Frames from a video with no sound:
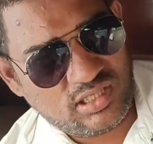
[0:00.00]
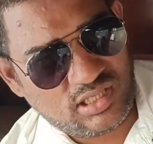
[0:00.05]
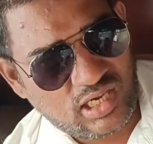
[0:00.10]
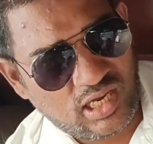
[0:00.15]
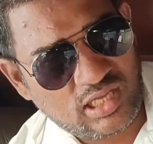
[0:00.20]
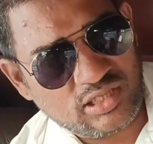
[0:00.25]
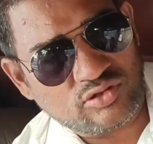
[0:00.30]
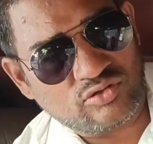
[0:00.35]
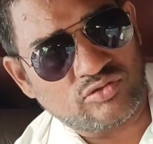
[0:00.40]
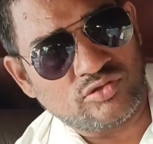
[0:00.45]
ये
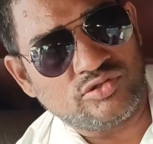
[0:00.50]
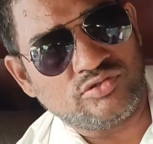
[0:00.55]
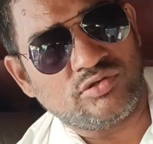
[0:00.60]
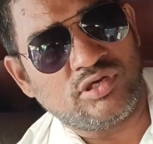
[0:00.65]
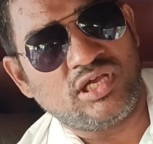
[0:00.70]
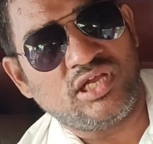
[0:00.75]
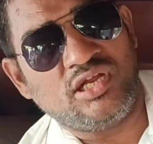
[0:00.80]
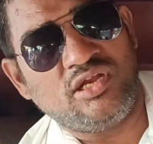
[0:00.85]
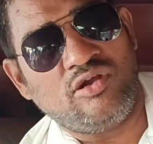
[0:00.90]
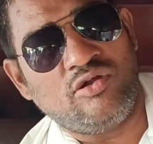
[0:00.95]
रात को
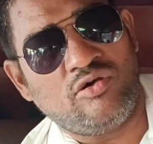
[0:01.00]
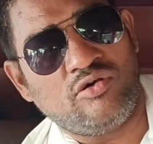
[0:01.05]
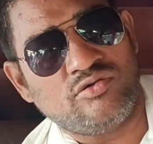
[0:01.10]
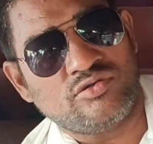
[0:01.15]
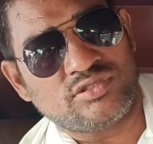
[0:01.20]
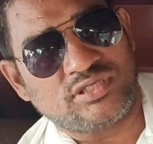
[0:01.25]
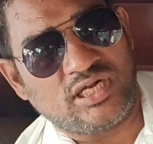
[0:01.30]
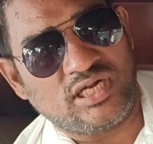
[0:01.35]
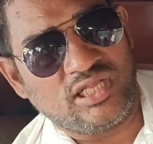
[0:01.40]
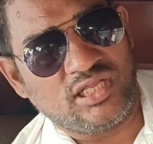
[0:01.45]
जो है
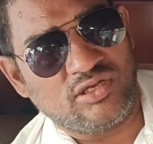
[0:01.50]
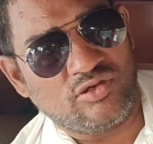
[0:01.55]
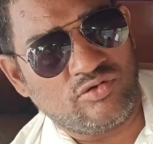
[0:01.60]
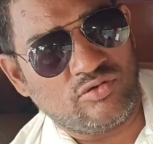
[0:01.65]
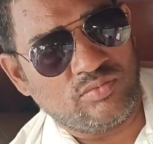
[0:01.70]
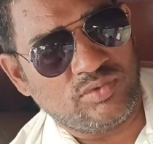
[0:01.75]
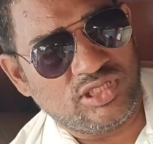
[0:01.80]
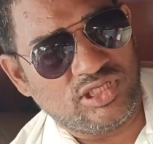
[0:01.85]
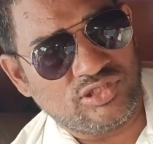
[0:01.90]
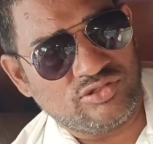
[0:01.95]
नौ साढ़े
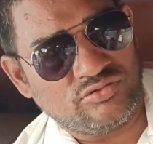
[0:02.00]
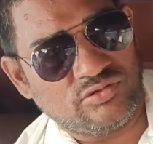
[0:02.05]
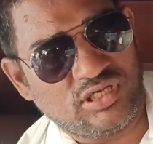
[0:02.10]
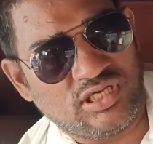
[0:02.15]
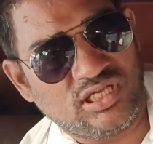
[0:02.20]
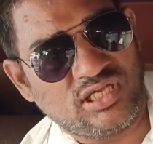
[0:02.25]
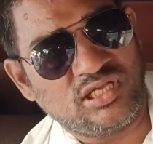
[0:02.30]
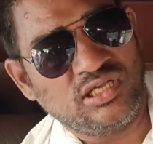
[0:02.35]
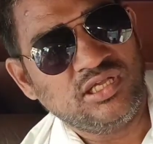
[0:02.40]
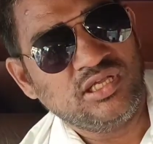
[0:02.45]
नौ बजे जो
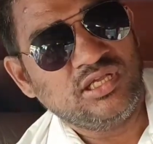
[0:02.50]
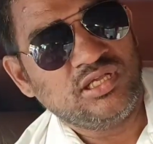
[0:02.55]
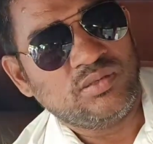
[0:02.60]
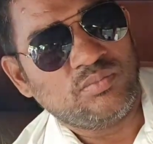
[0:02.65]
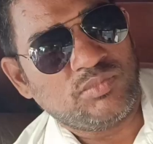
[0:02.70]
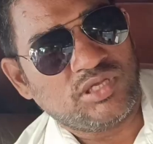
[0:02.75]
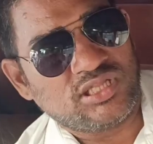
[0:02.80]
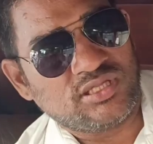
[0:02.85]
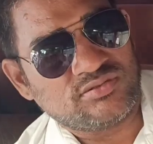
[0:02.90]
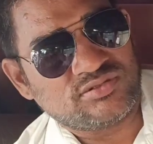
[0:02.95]
है
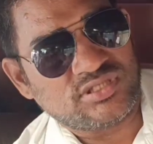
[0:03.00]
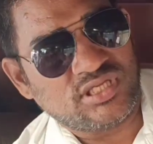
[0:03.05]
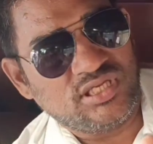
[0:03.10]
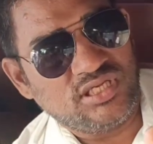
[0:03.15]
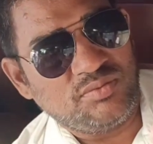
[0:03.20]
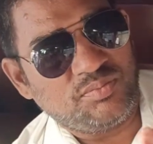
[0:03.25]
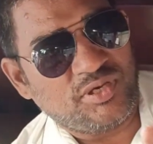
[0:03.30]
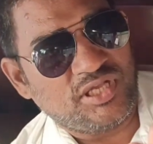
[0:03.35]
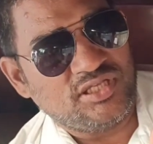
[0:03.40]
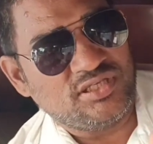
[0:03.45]
मतलब
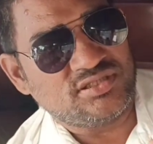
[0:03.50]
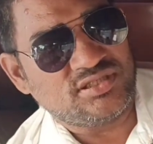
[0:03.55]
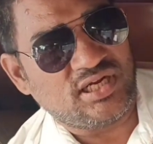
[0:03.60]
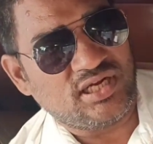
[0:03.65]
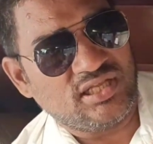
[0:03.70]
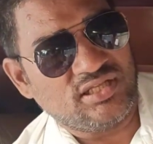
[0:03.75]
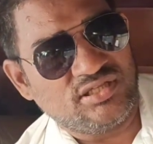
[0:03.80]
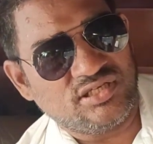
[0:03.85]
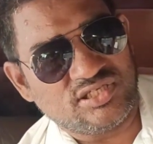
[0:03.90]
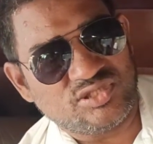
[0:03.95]
सन्नी पाजी
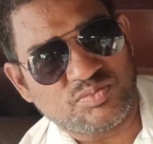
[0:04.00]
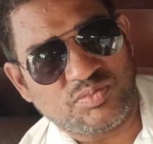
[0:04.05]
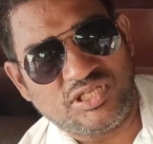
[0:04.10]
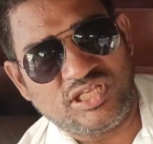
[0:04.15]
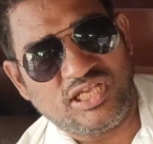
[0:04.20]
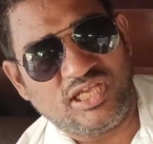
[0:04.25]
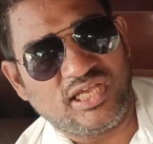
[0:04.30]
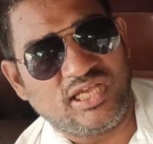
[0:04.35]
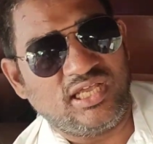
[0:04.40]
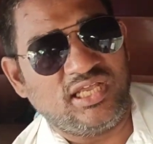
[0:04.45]
साढ़े दस
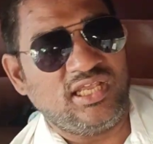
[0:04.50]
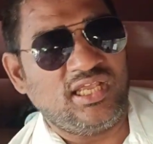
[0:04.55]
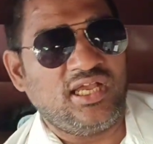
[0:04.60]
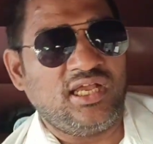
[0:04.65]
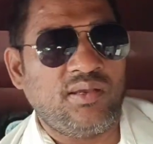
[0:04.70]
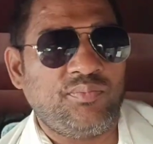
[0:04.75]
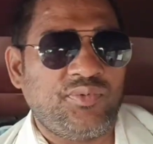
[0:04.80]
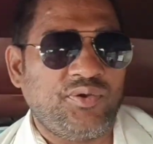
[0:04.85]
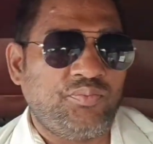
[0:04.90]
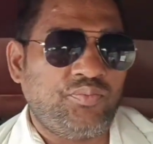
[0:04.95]
बजे आए
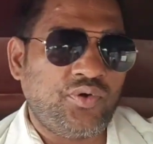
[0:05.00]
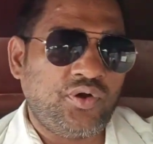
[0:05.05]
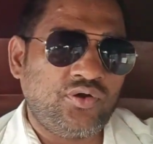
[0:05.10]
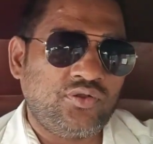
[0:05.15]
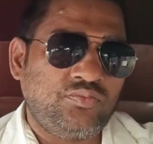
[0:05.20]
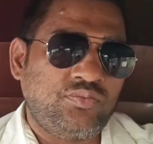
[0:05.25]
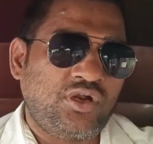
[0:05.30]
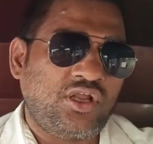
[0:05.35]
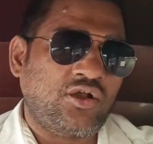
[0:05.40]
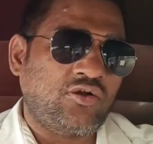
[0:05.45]
यहाँ पे
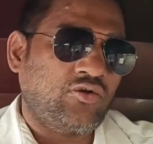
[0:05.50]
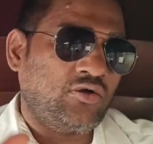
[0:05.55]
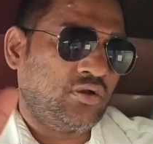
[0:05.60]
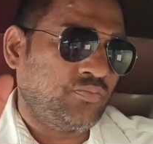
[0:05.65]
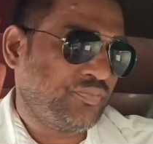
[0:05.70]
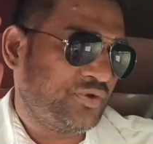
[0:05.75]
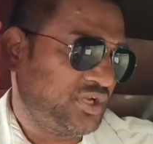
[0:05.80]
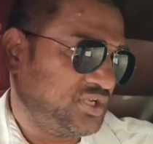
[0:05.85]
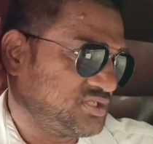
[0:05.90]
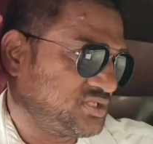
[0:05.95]
बहुत बड़ा
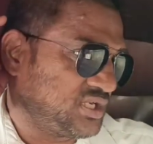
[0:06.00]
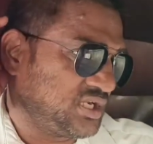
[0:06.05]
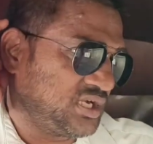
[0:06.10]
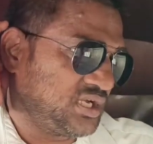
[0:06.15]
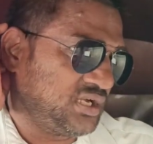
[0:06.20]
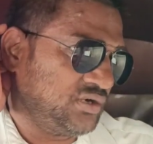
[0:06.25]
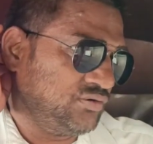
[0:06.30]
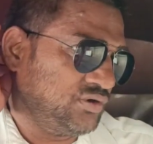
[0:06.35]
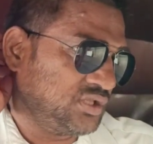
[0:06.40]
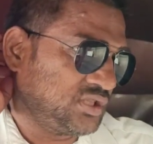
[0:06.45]
कॉन्फ्रेंस
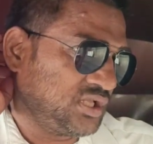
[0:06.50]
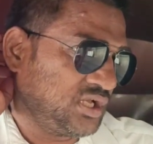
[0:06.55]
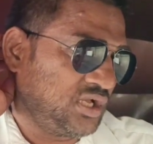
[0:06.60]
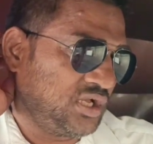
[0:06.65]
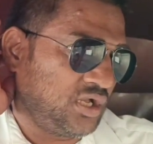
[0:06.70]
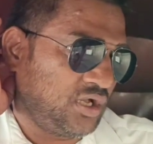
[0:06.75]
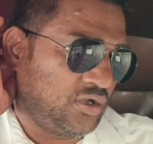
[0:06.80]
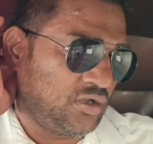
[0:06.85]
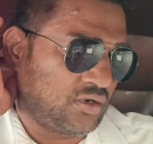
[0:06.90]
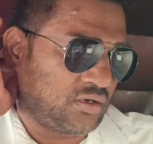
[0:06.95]
रखा हुआ
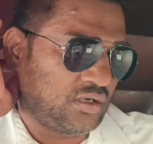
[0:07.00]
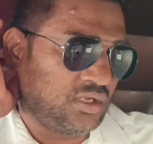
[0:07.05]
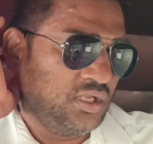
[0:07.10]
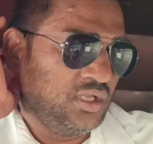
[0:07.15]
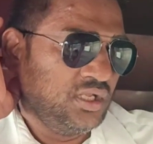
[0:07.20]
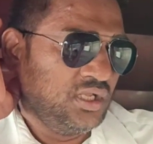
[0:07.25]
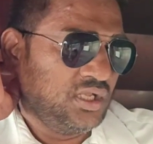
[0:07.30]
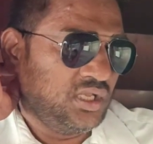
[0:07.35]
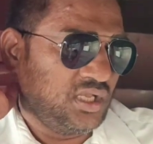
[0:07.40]
था और